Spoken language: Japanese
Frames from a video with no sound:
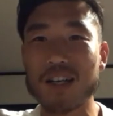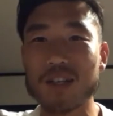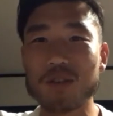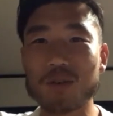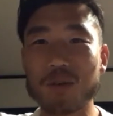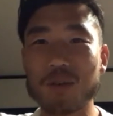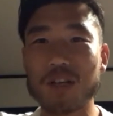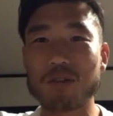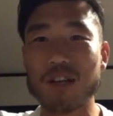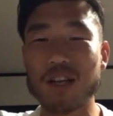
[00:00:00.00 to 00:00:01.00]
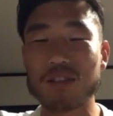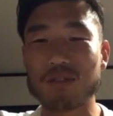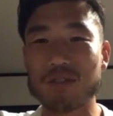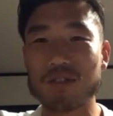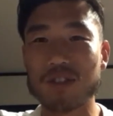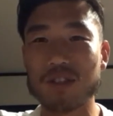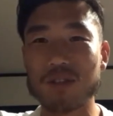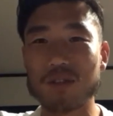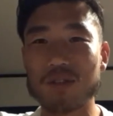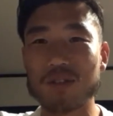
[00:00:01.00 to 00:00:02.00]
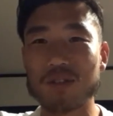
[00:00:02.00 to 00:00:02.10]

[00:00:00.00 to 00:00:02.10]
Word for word: 有効なのかなっていう。